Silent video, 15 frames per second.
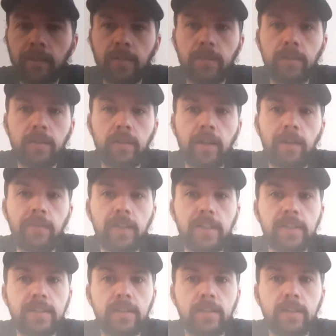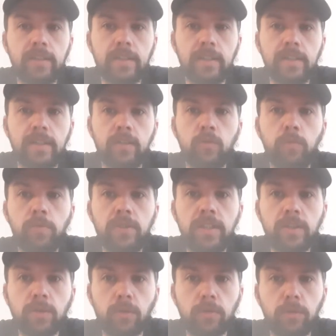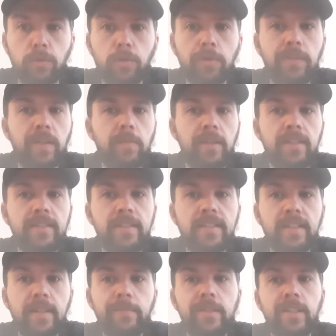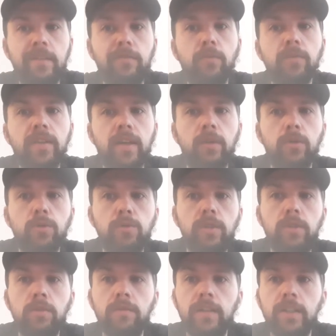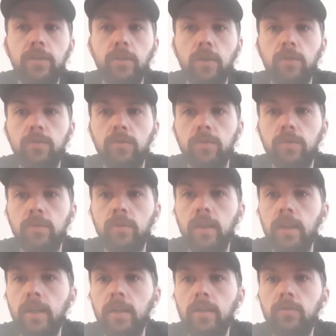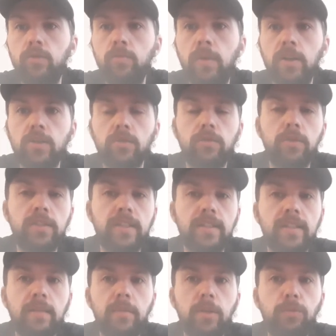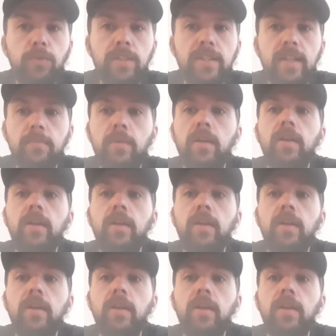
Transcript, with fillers: Euh, avec cette opposition entre le 9e et le 10e qui affronterait ensuite le vainqueur de, du match entre le 7e et le 8e.